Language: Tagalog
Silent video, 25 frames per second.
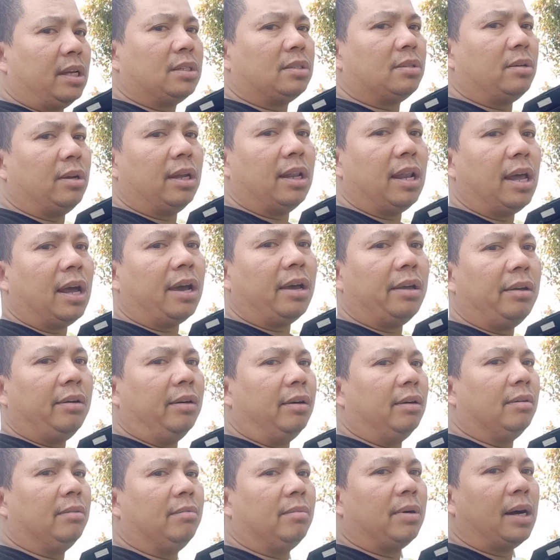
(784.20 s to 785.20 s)
oil lang kayo
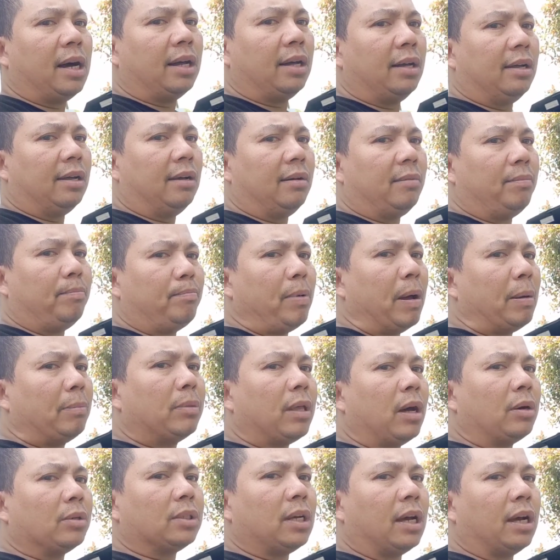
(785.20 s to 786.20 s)
mga
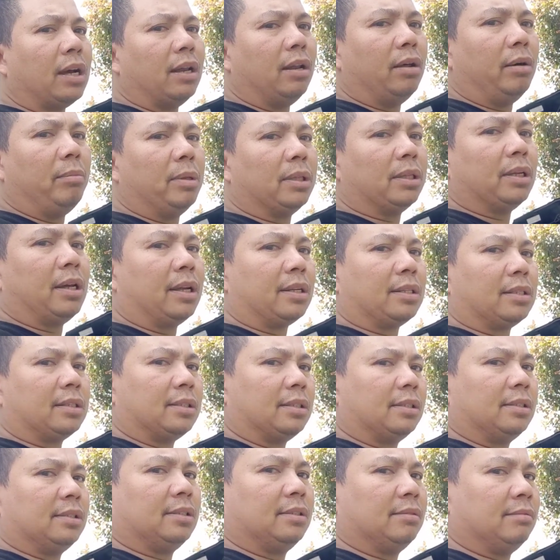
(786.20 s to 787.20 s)
5,000 kilometers
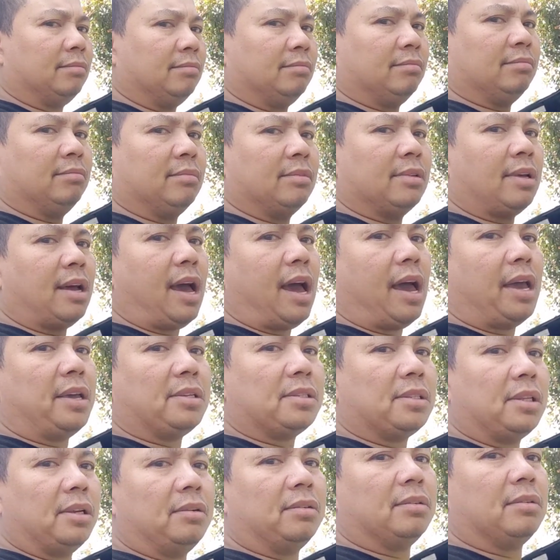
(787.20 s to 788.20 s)
ayos na
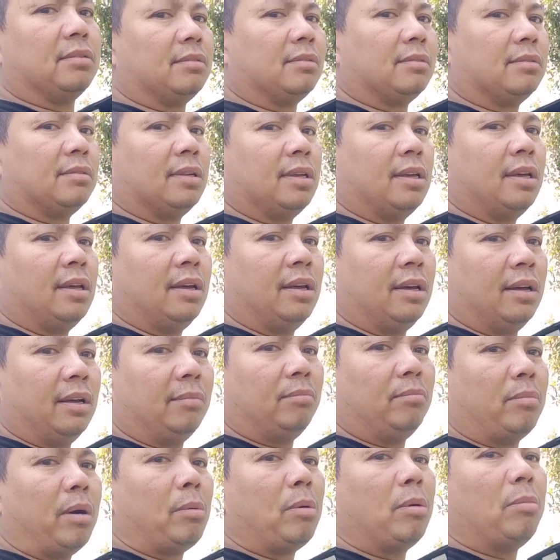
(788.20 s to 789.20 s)
yun
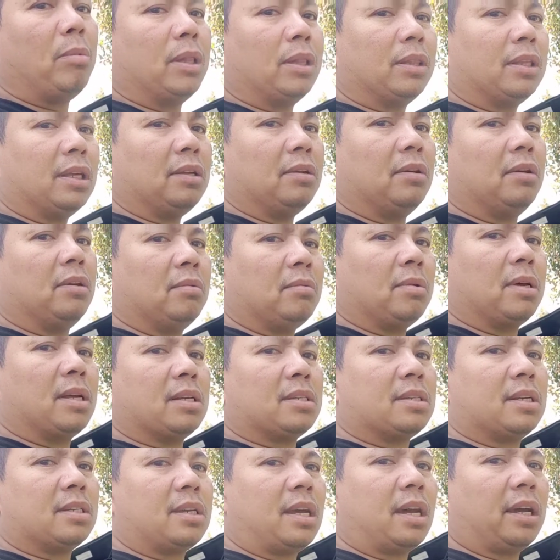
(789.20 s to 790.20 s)
mamimintin nyo yung mga
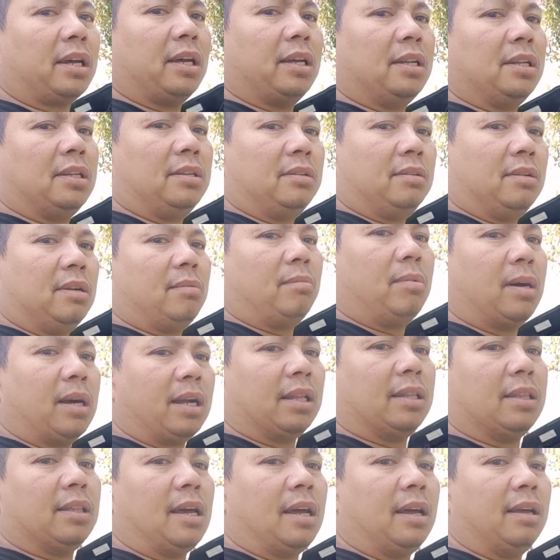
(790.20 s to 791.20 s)
sasakyan ninyo na
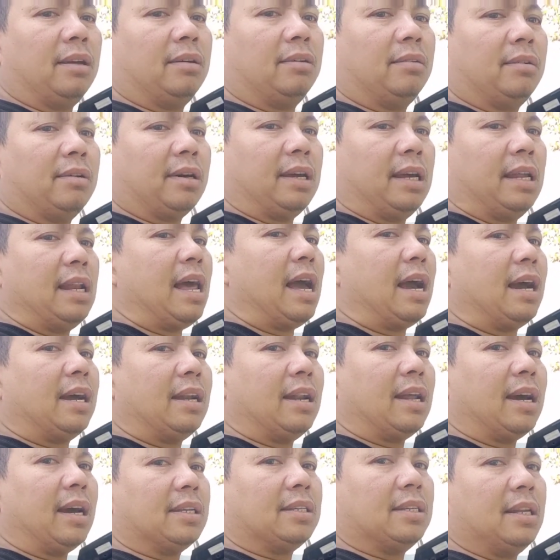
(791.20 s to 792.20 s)
maganda. Kailangan lang
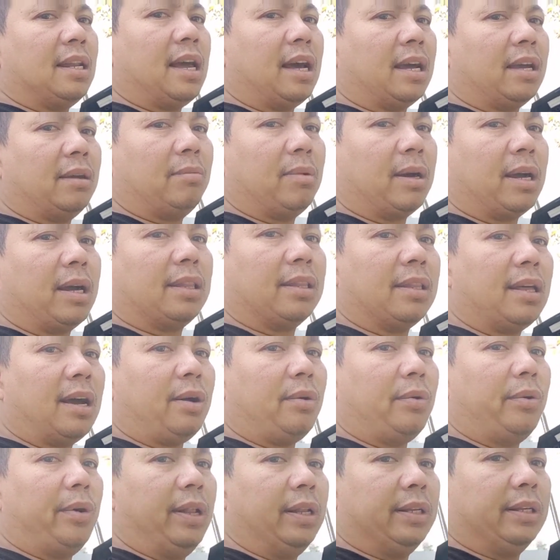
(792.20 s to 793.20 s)
kasi lagi maganda ang
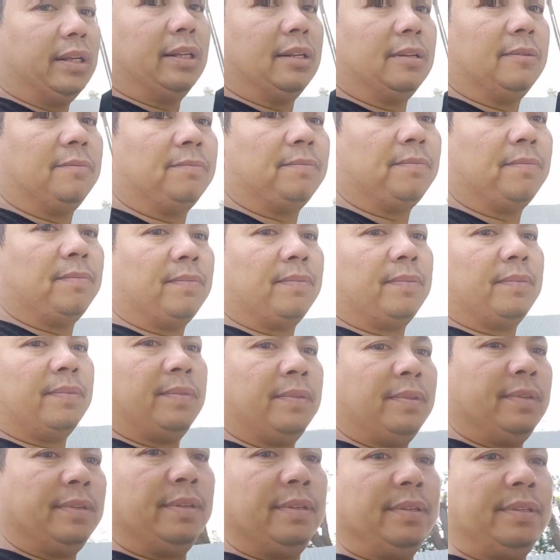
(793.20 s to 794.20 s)
oil nyan.
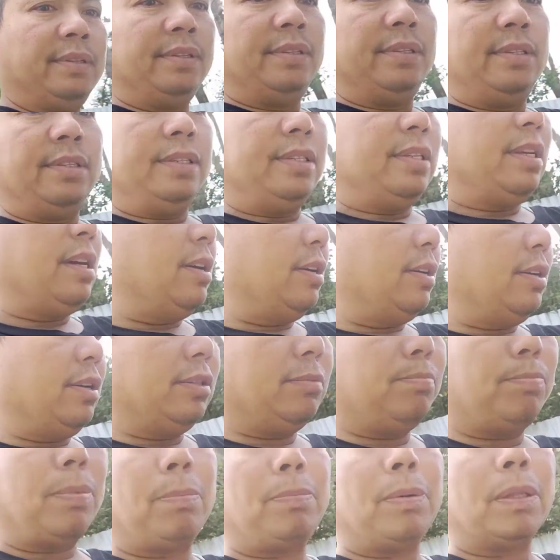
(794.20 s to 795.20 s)
So,
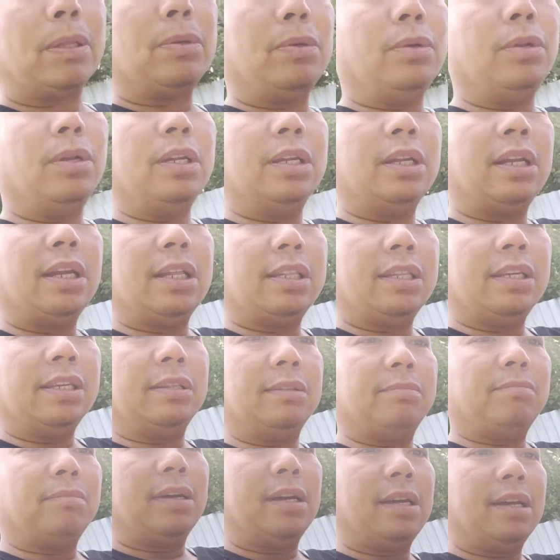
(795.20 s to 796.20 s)
papatuloy na natin
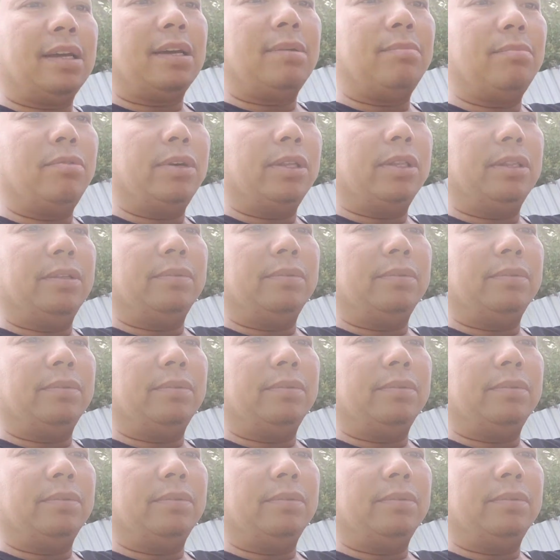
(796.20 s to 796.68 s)
mga kabukid.